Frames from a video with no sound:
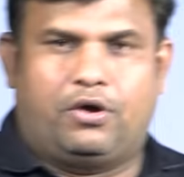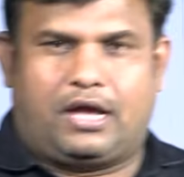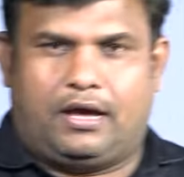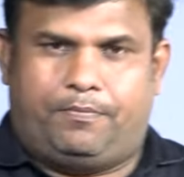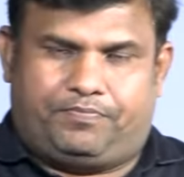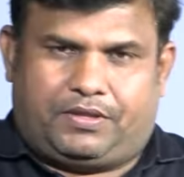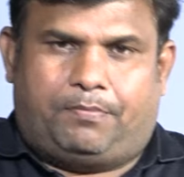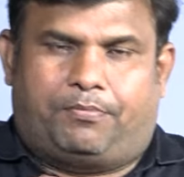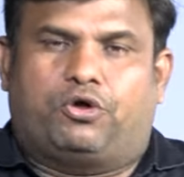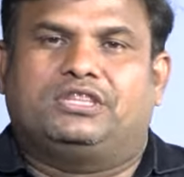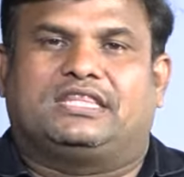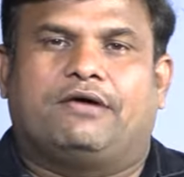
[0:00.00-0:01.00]
ఒక
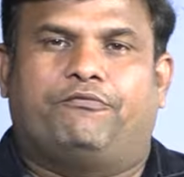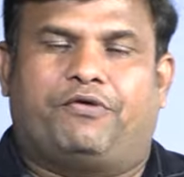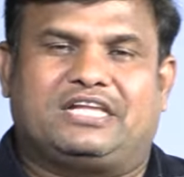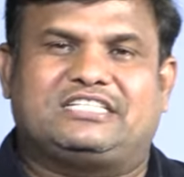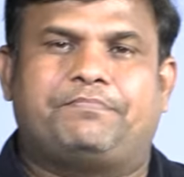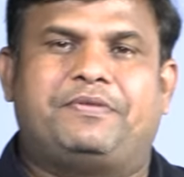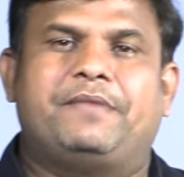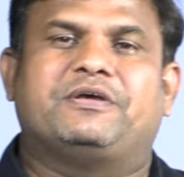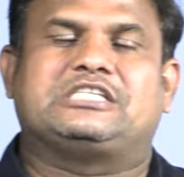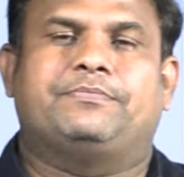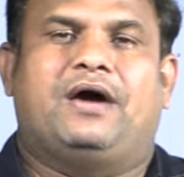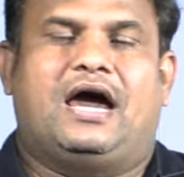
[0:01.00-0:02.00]
కొంత వర్ష
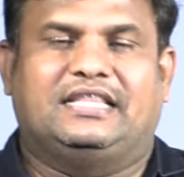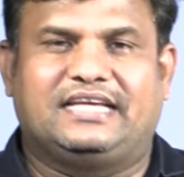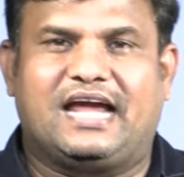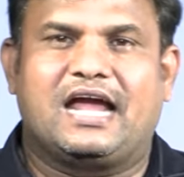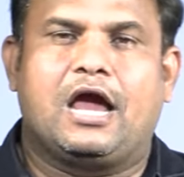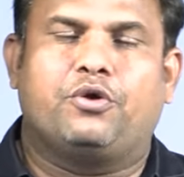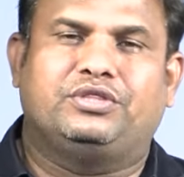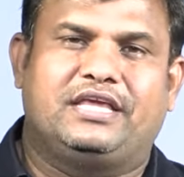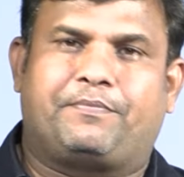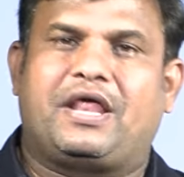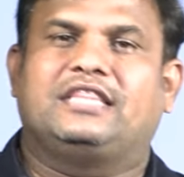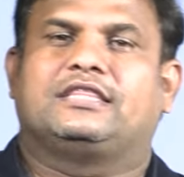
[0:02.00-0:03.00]
బీభత్సం అధికంగా ఉంది ఈ
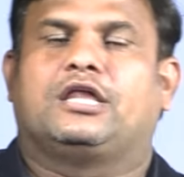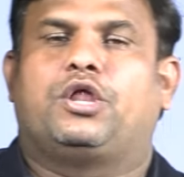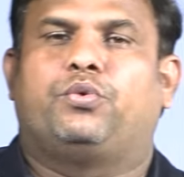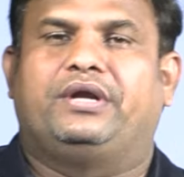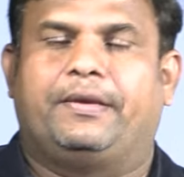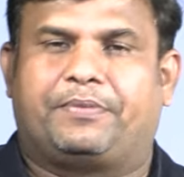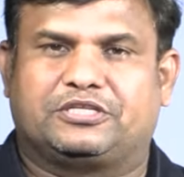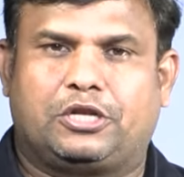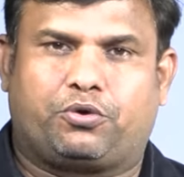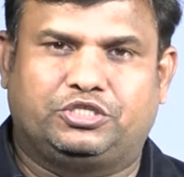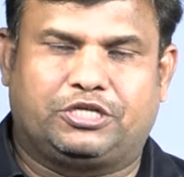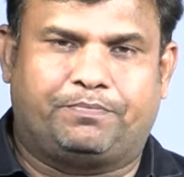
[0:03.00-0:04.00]
ప్రాంతాల్లో ఉండే ప్రజలు
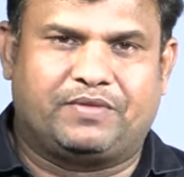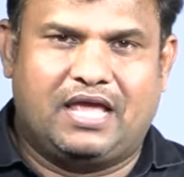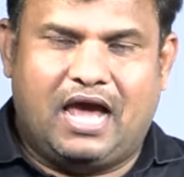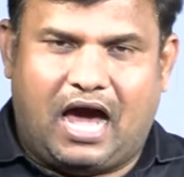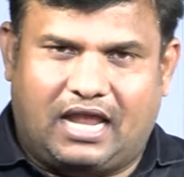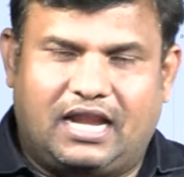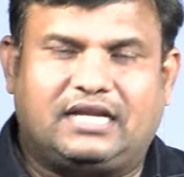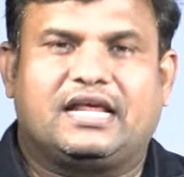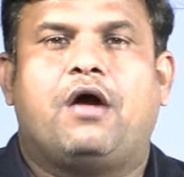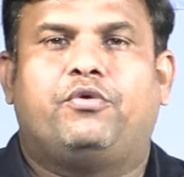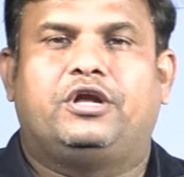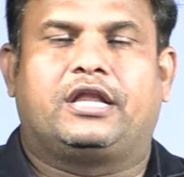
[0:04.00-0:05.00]
కొంచెం
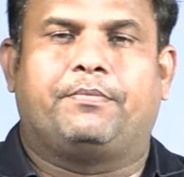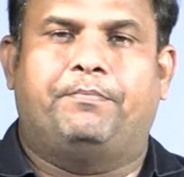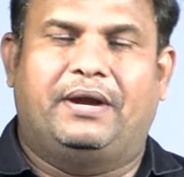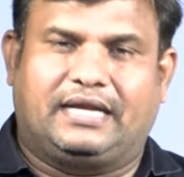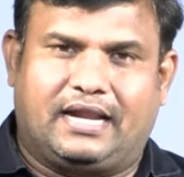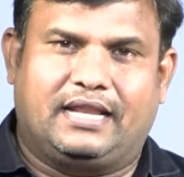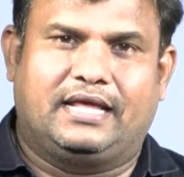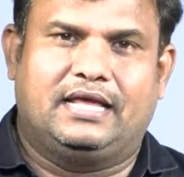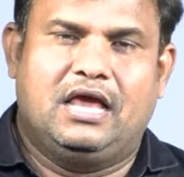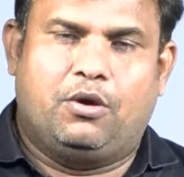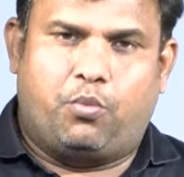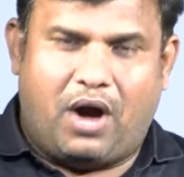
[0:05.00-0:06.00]
అలర్ట్గా ఉండటం బెటర్ అని
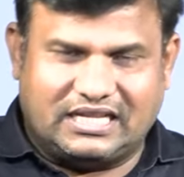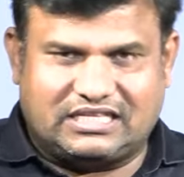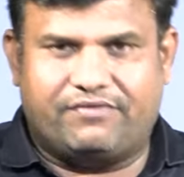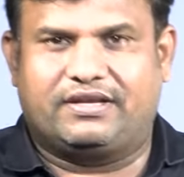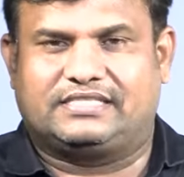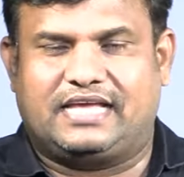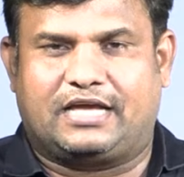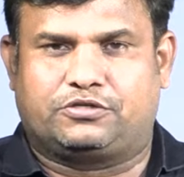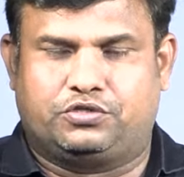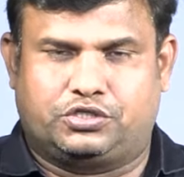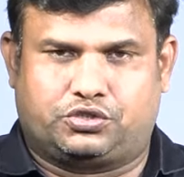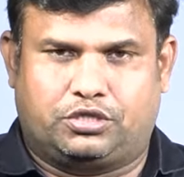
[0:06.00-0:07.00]
వాతావరణ శాఖ
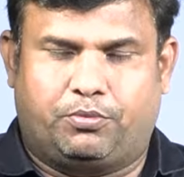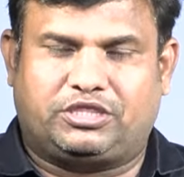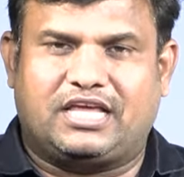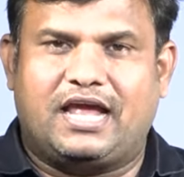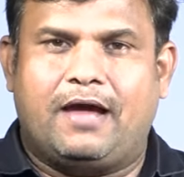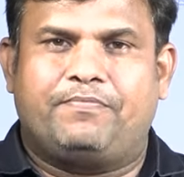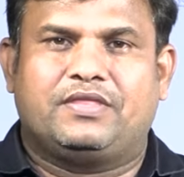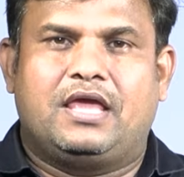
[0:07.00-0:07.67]
సూచిస్తుంది మొత్తంగా